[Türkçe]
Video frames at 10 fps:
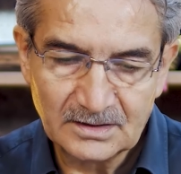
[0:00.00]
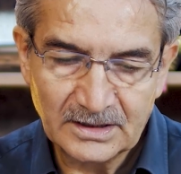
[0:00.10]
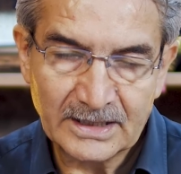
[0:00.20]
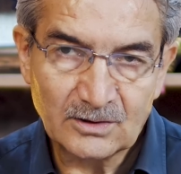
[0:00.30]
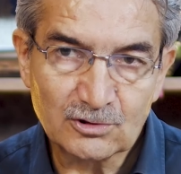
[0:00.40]

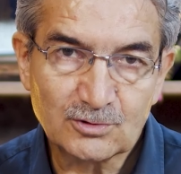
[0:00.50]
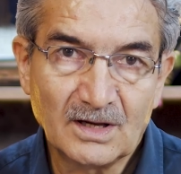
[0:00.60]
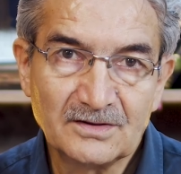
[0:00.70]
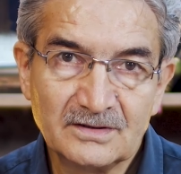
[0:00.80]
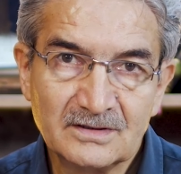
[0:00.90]
Yani
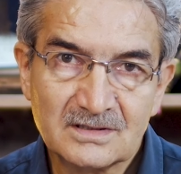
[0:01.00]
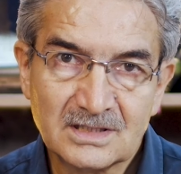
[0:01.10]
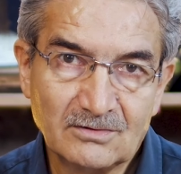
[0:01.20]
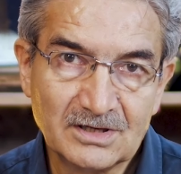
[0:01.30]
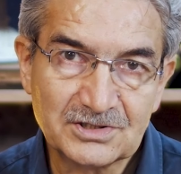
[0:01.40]
Osmanlı
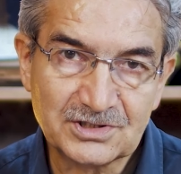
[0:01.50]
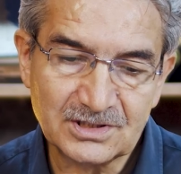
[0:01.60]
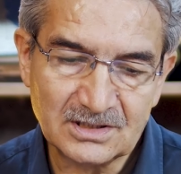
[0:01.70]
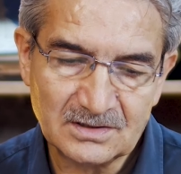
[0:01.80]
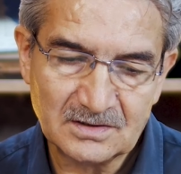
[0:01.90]

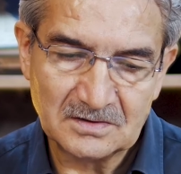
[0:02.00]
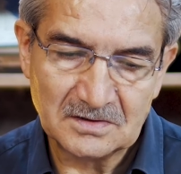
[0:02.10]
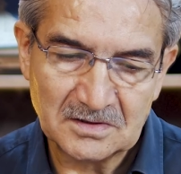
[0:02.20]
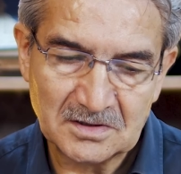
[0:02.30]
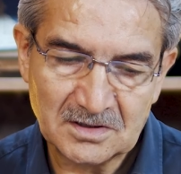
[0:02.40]
savaşçı
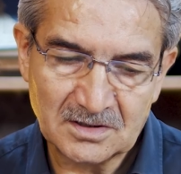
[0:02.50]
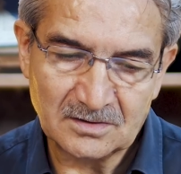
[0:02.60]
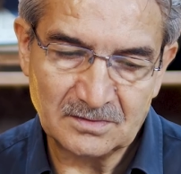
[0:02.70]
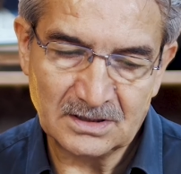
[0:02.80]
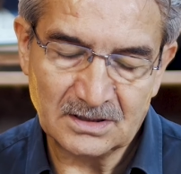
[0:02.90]

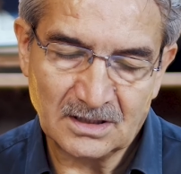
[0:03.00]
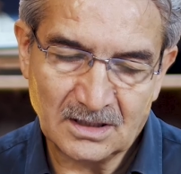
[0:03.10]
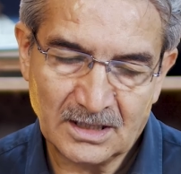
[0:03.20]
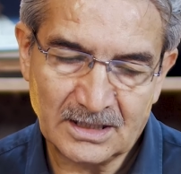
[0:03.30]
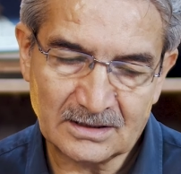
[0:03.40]
e, bir
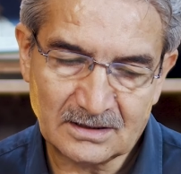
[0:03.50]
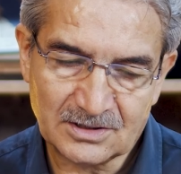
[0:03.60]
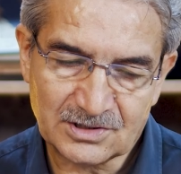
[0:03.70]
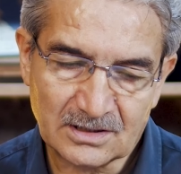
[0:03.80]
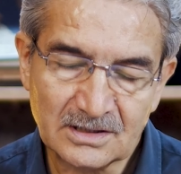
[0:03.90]
hayat
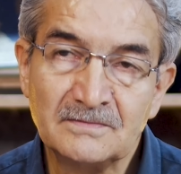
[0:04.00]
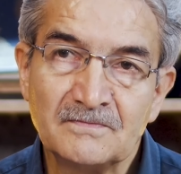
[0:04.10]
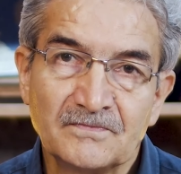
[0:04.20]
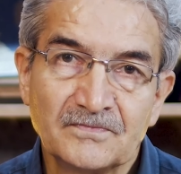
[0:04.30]
yaşadı.